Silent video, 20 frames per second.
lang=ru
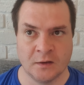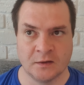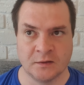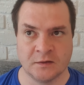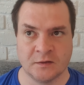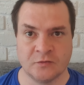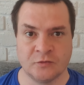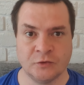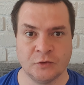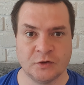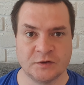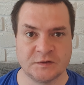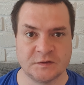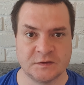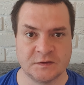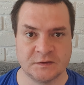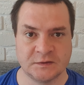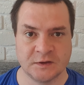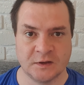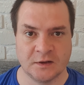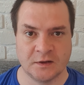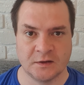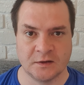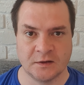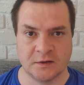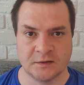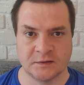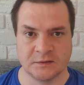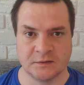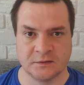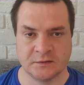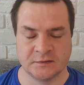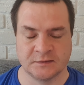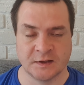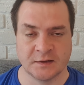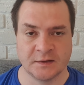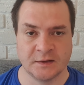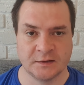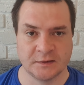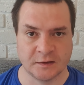э, вносит за,
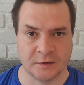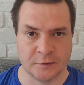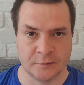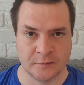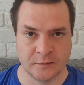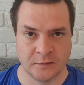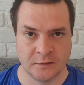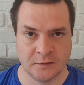задаток,